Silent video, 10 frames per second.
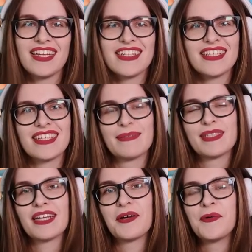dali szansę tym
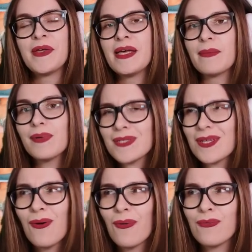seriom, bo
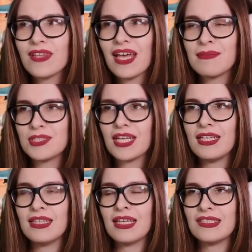są, wydaje mi się,
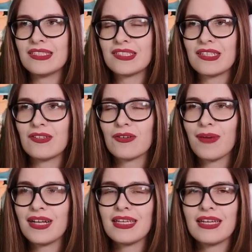inne niż
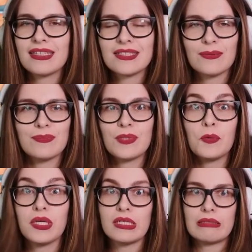normalnie są,
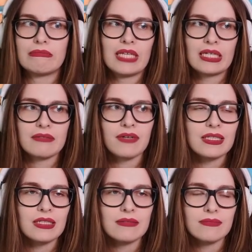były
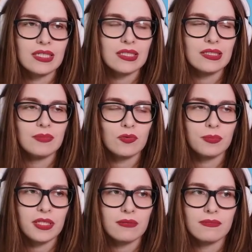nagrywane na
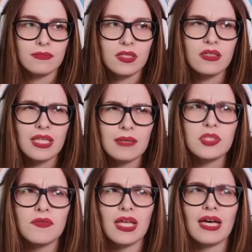Simstubie. No, tak
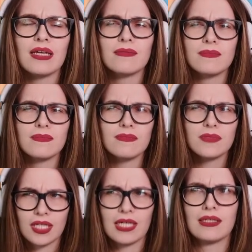mi się wydaje,
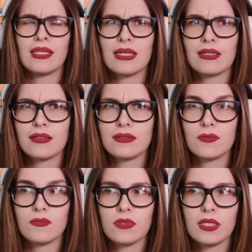że jednak
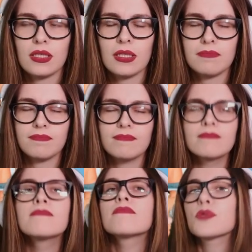są trochę inne.
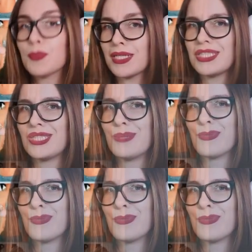Trzymajcie się